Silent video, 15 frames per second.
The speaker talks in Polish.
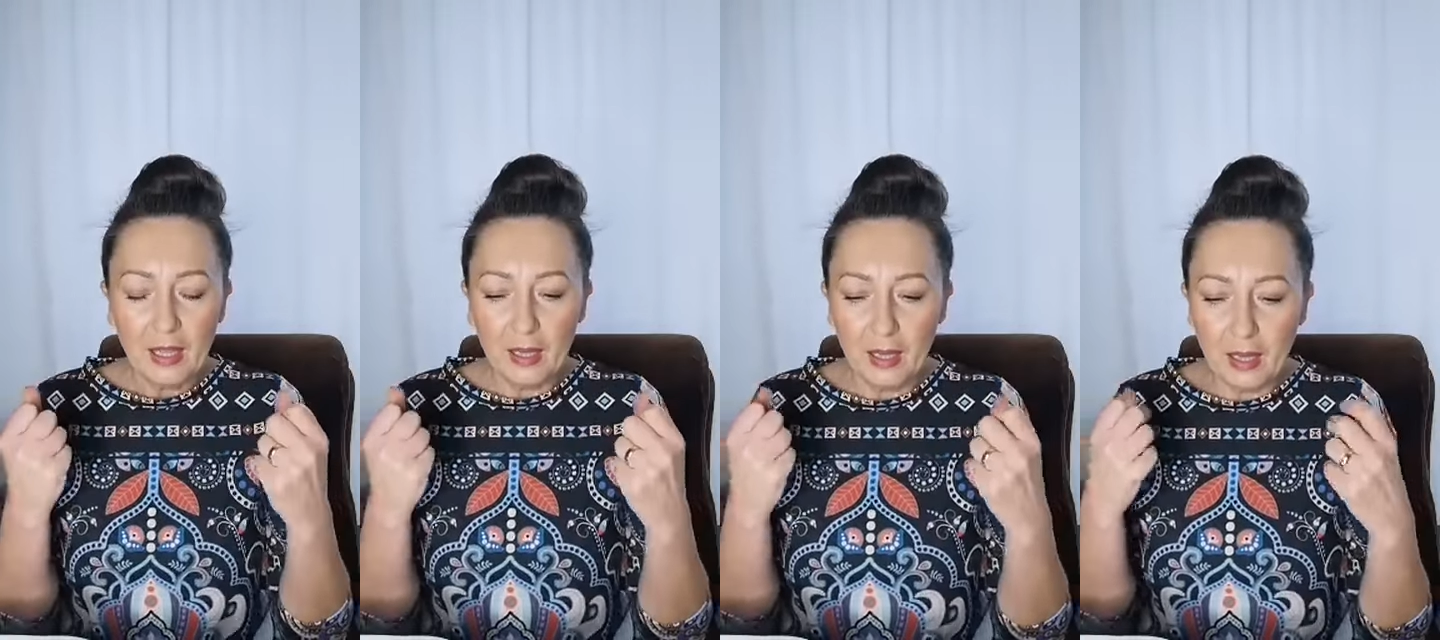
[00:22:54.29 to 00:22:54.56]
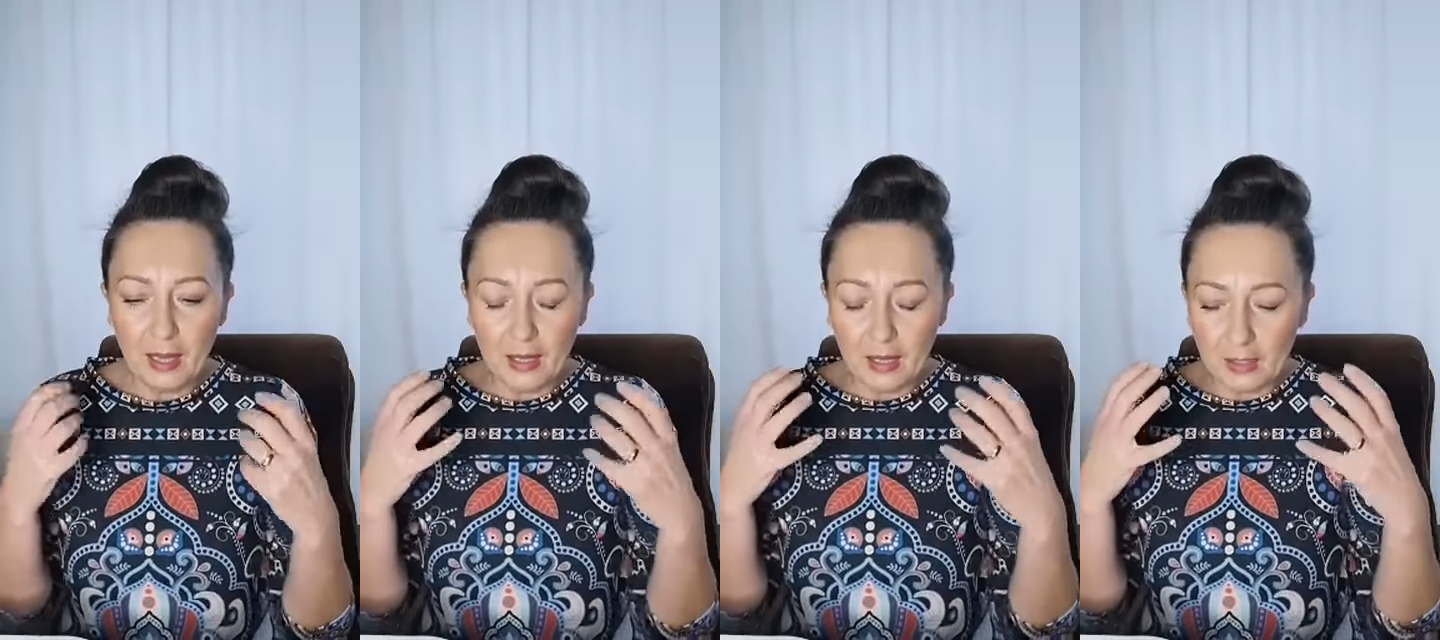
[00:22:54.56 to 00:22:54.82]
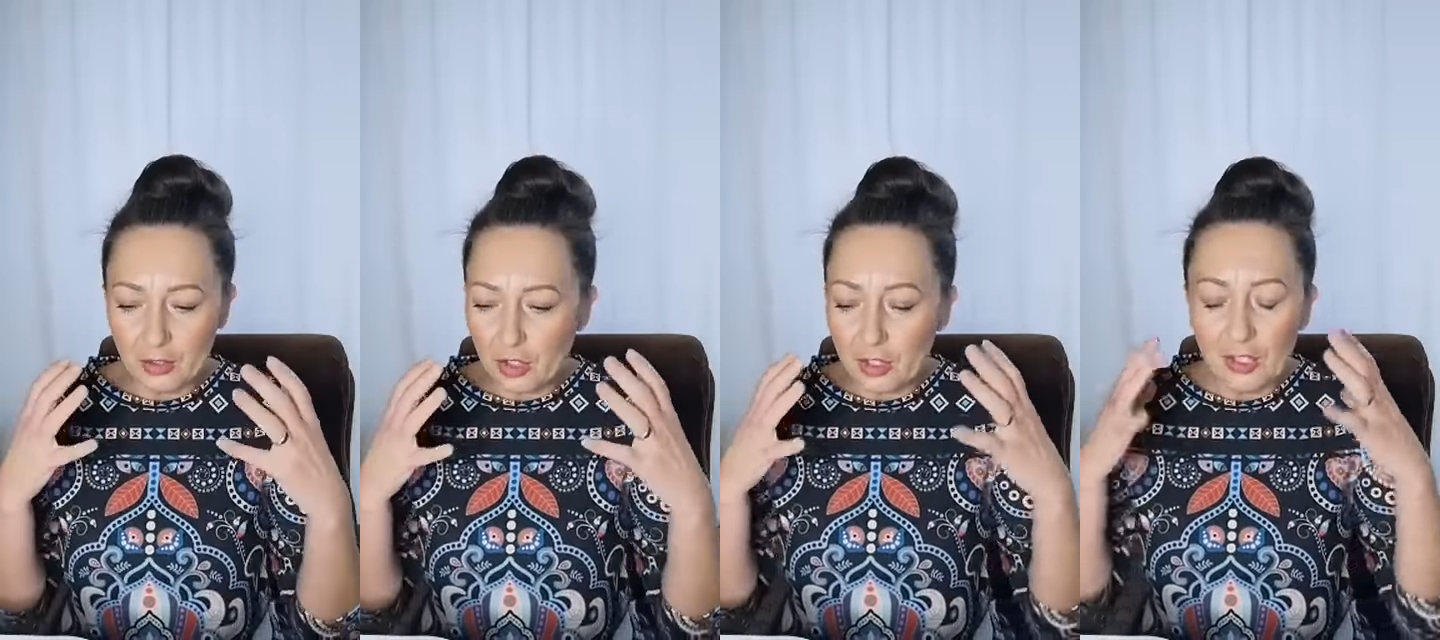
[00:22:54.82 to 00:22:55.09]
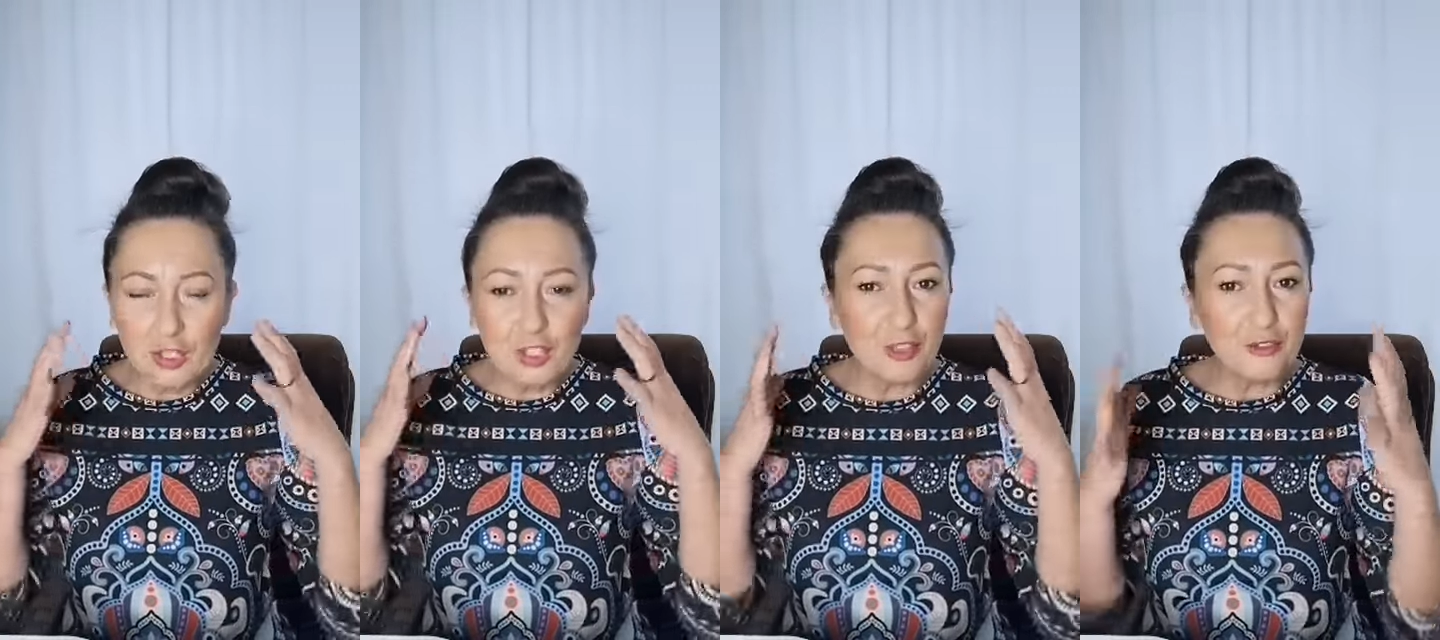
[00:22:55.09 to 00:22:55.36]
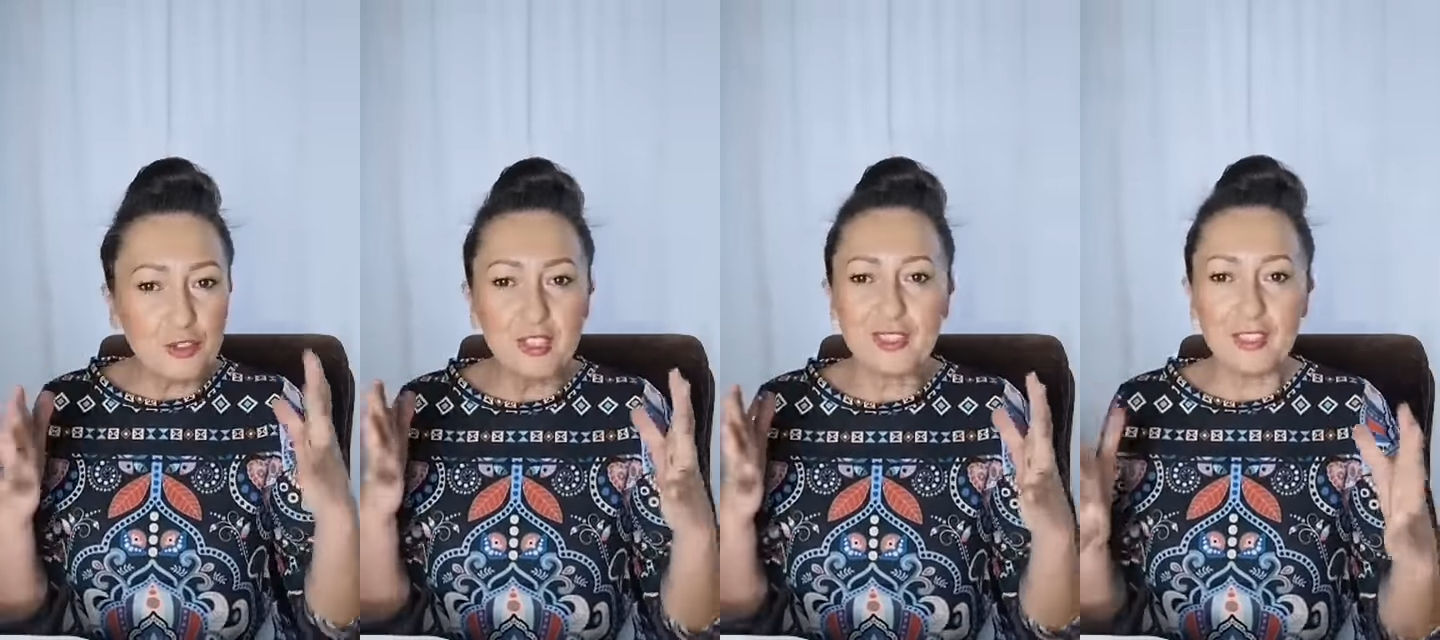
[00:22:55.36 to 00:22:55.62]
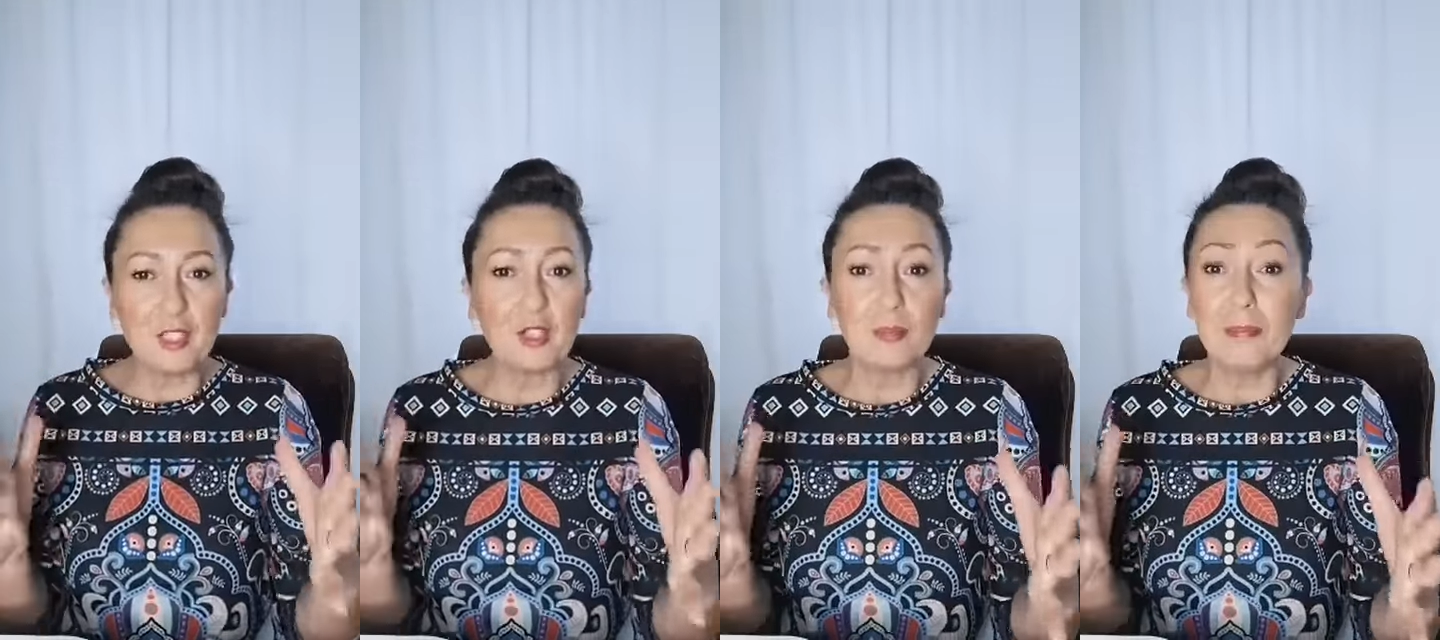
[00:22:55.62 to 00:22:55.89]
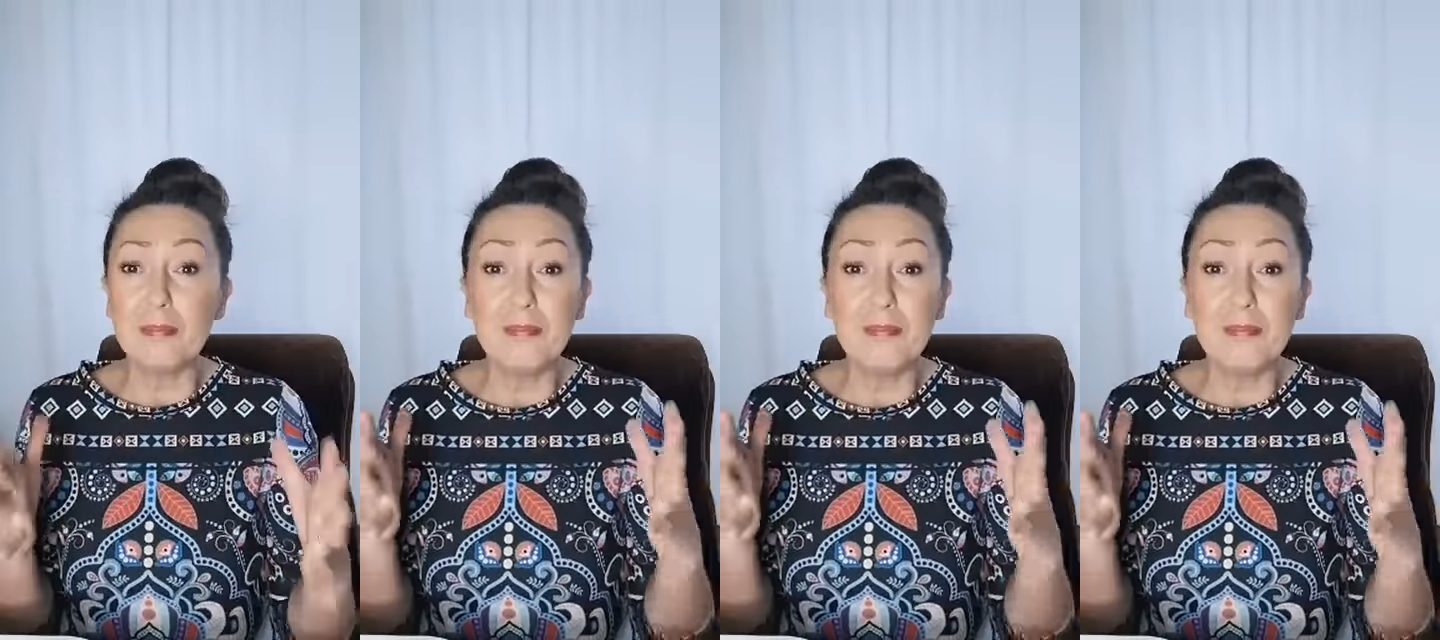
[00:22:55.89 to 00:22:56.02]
e, czyli ci wszyscy